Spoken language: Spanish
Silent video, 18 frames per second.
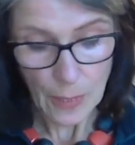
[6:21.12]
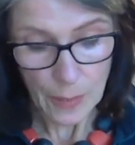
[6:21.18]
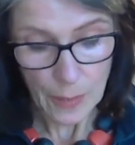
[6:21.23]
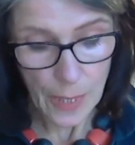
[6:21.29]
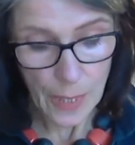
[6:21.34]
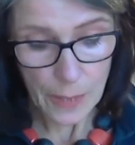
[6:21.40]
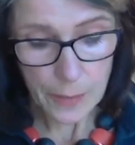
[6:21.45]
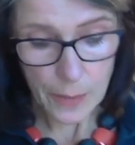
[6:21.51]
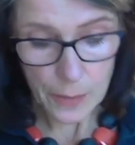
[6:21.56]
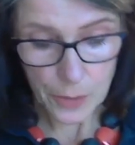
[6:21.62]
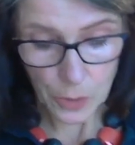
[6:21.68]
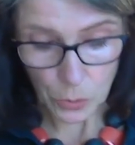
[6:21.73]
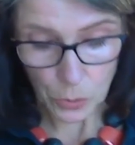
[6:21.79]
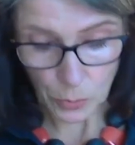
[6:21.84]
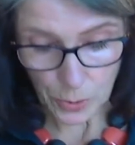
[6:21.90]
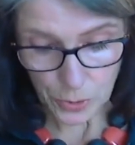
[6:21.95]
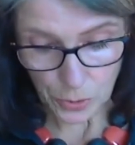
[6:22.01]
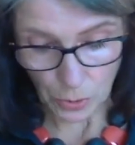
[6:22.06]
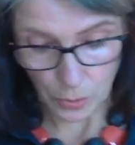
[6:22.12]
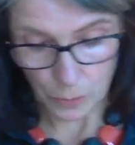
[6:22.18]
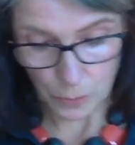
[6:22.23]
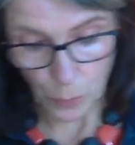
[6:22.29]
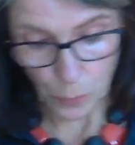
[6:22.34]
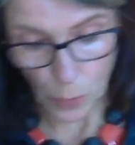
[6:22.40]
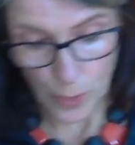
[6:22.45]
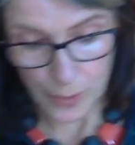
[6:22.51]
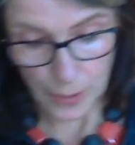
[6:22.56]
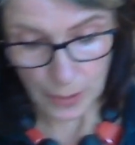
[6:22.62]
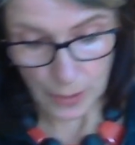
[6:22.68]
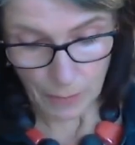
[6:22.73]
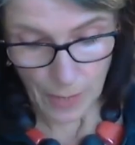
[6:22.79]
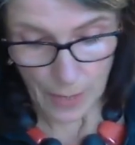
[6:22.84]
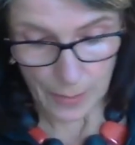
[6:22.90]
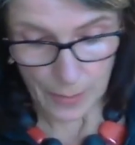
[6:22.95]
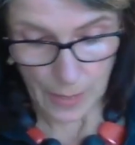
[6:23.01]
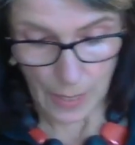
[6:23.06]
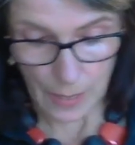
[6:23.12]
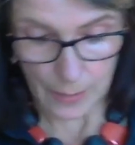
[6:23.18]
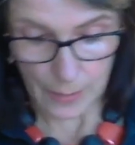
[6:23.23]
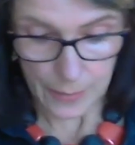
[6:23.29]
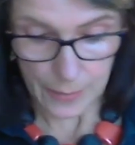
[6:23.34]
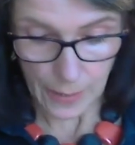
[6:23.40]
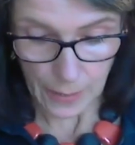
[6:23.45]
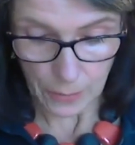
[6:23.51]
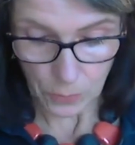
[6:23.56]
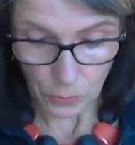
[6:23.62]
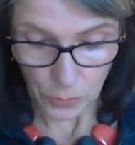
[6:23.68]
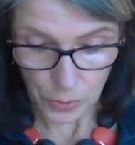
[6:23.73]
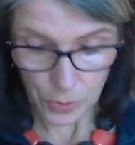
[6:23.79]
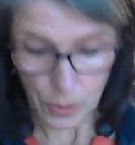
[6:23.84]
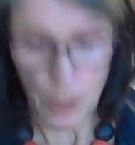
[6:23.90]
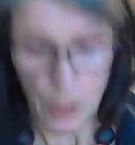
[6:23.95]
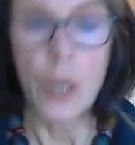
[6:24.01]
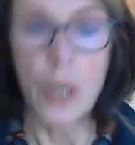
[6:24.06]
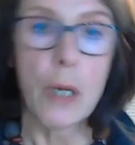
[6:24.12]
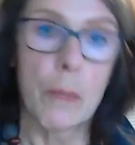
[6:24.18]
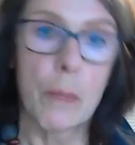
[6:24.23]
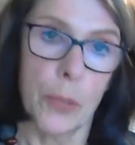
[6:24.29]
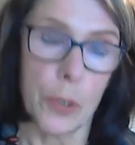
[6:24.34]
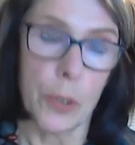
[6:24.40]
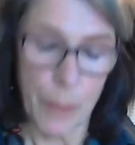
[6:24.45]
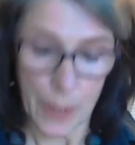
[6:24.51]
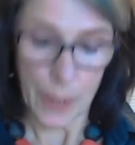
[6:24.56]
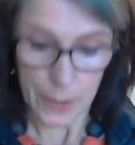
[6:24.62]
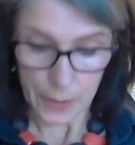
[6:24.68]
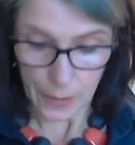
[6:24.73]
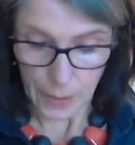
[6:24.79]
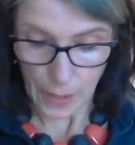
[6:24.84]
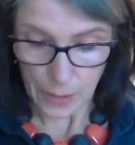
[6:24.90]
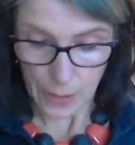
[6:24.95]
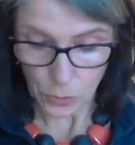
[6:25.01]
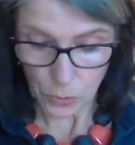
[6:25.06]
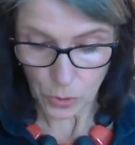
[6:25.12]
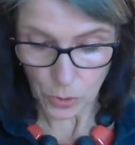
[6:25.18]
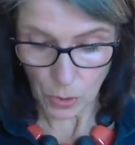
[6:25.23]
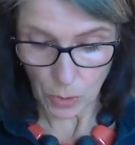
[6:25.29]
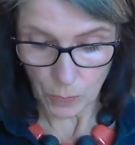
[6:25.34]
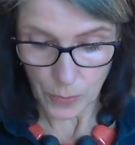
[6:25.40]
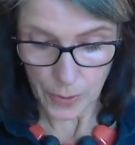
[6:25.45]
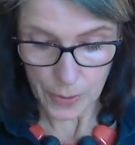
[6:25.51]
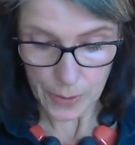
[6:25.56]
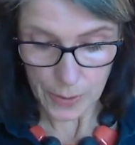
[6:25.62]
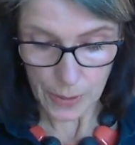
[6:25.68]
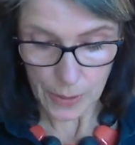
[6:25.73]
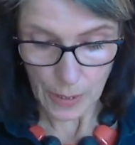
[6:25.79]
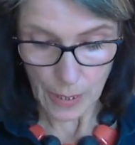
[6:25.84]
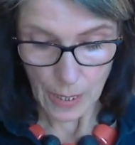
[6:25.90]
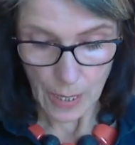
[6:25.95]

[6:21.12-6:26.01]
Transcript: Y esta situación puede llevar a intentos por parte de estos hombres